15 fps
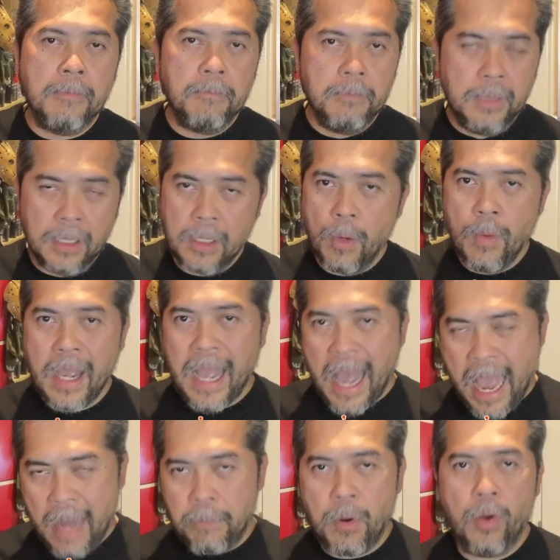เหมือนกับว่า
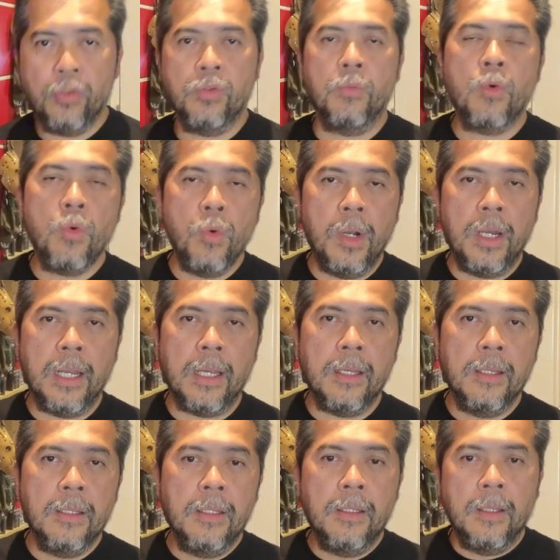ขาดพอสมควระ
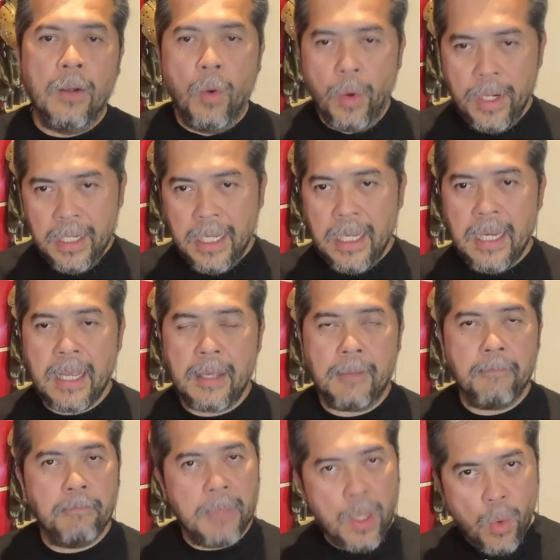หนนี้เนี่ย
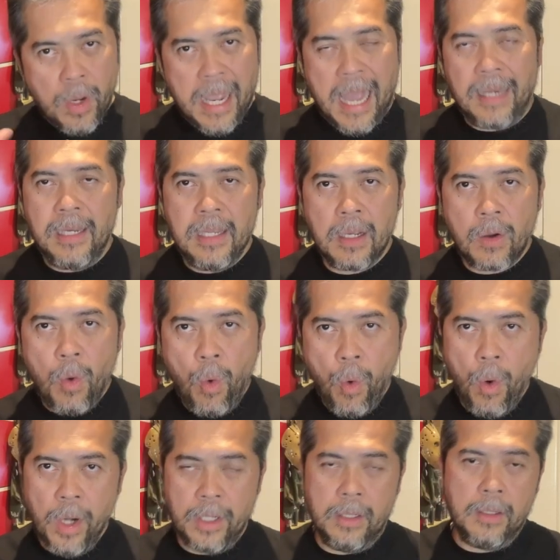มีโอกาสที่จะ
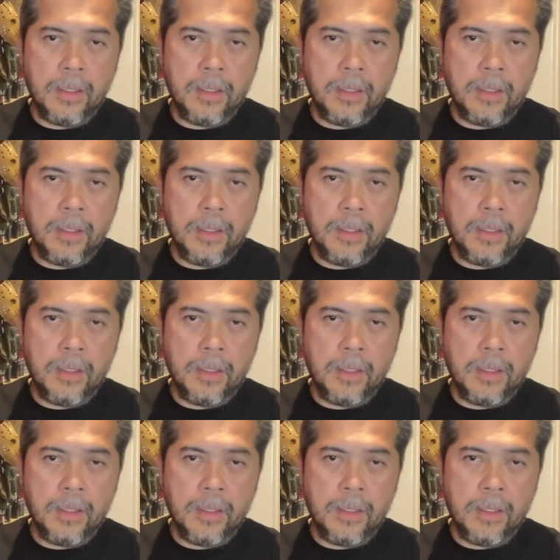โค่น